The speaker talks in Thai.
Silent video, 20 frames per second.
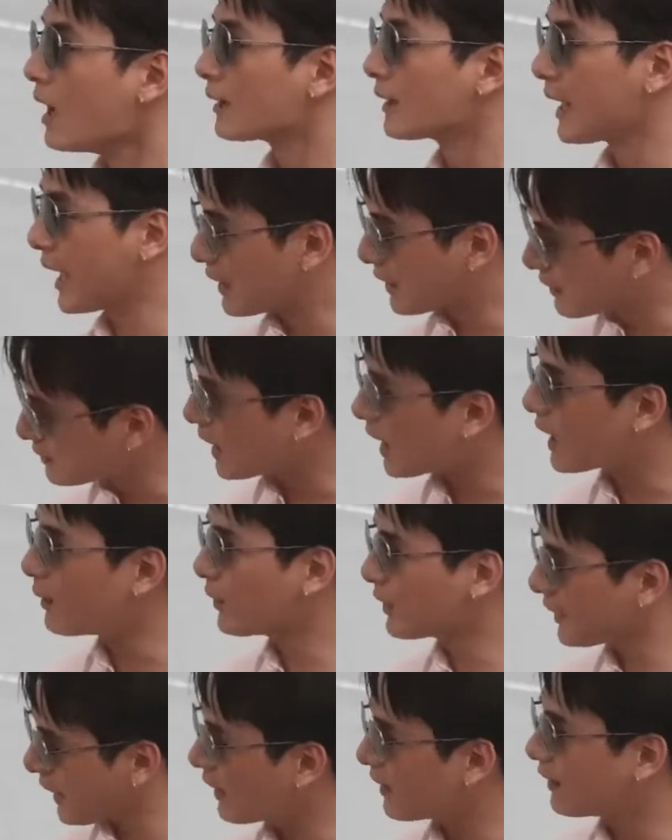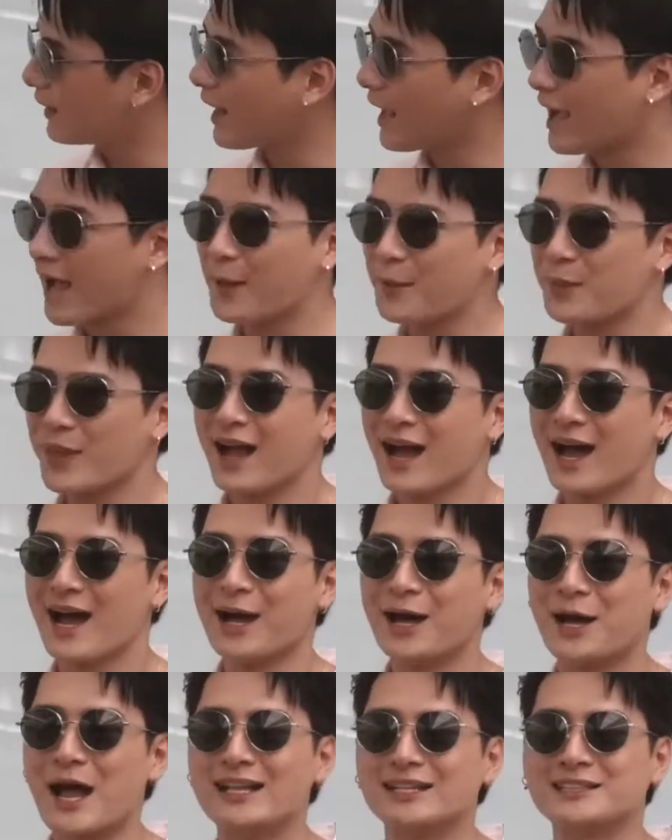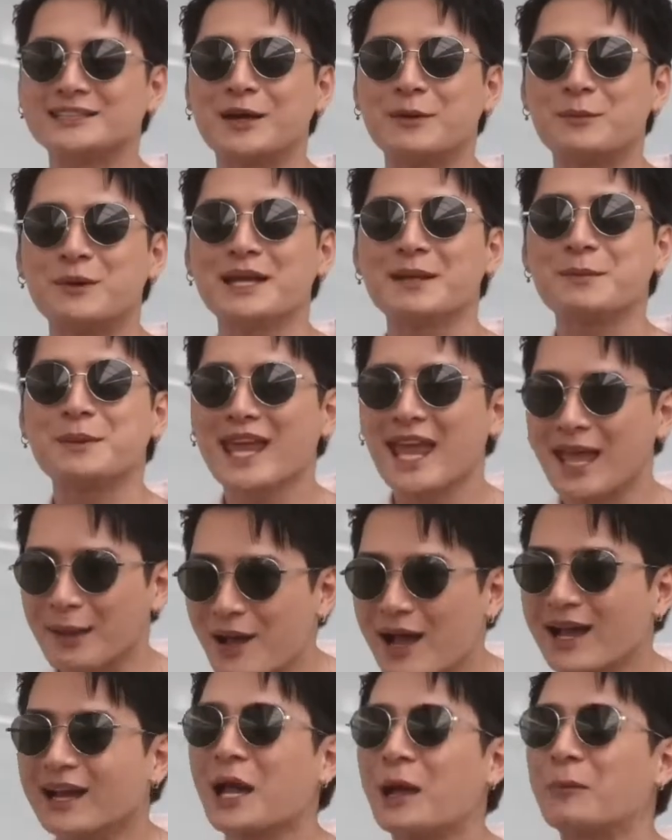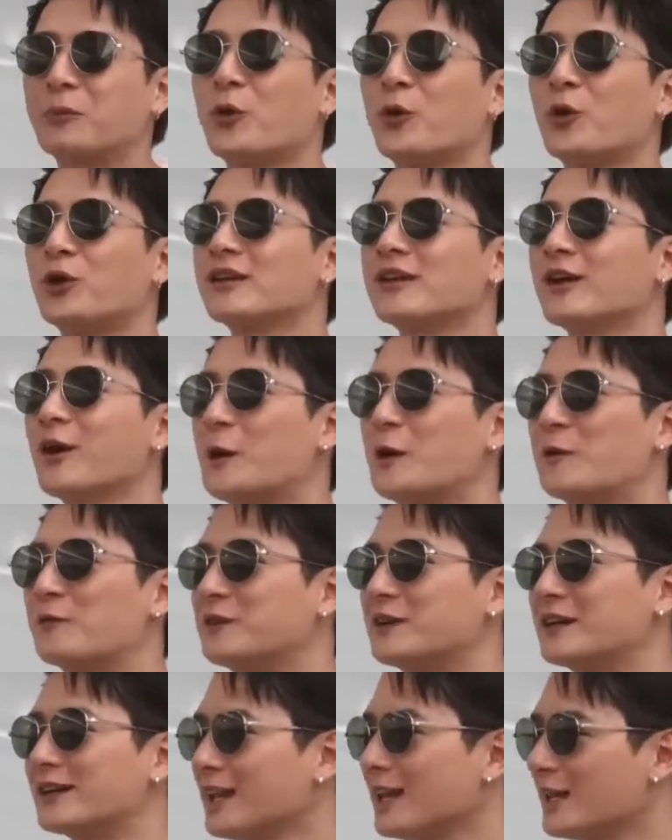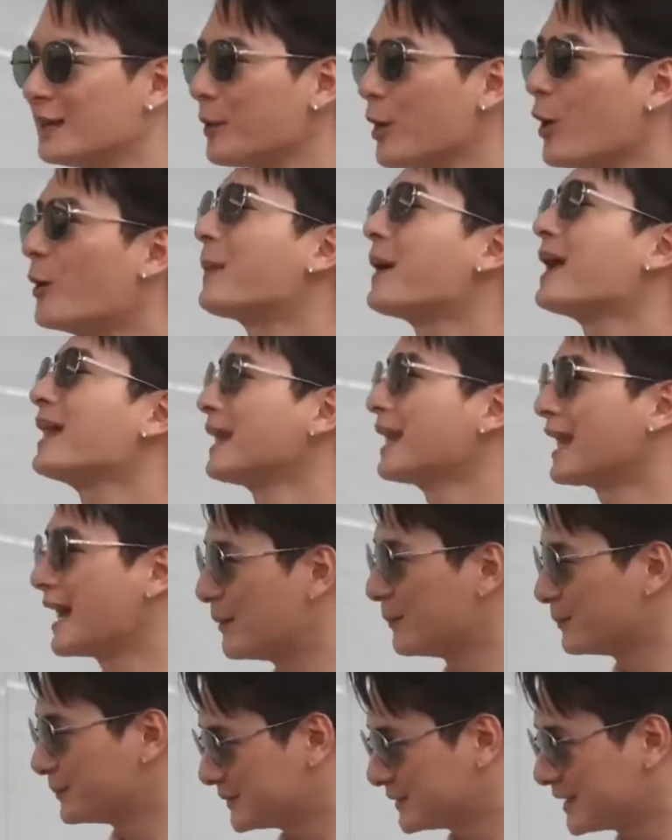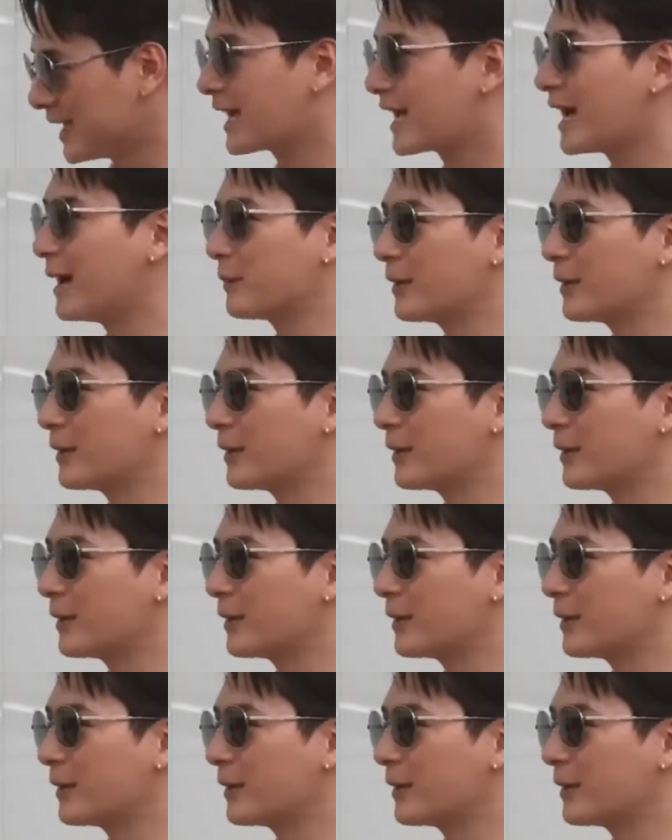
เก่งใช้คำว่าเก่งเลยนะฮะอ่อาจจะยังไม่ไม่เก่งมากนะครับ ทุกคนก็ฝึกเล่นพอเป็นครับ ใช่ครับ